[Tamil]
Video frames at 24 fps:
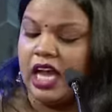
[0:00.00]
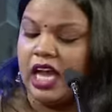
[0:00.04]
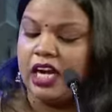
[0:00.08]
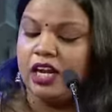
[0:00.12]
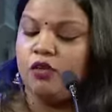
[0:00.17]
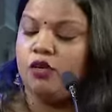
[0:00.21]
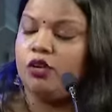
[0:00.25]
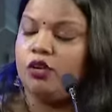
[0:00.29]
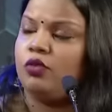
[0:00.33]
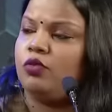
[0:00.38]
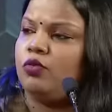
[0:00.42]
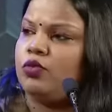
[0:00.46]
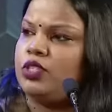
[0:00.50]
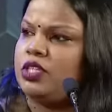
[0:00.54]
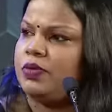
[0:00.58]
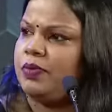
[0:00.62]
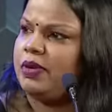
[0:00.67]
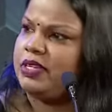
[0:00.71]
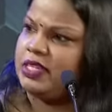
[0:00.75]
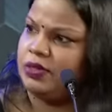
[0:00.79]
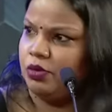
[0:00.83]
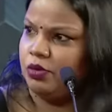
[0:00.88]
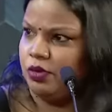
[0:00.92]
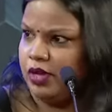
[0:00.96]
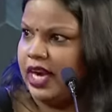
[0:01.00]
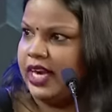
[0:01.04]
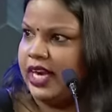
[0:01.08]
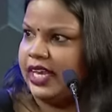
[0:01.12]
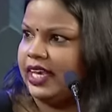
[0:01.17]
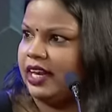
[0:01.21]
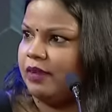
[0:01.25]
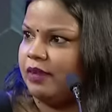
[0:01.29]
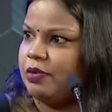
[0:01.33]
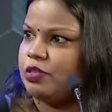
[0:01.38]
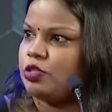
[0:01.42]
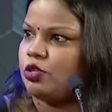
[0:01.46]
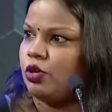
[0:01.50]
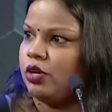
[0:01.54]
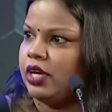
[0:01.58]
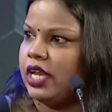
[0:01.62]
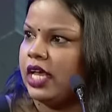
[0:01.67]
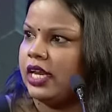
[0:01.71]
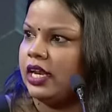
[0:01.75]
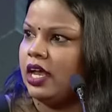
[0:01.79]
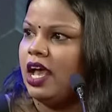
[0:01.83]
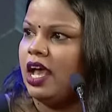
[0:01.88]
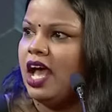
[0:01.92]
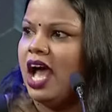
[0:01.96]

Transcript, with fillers: ஆனால் ஒரு உச்சபட்ச நடிகர் அப்படி சொல்றாரு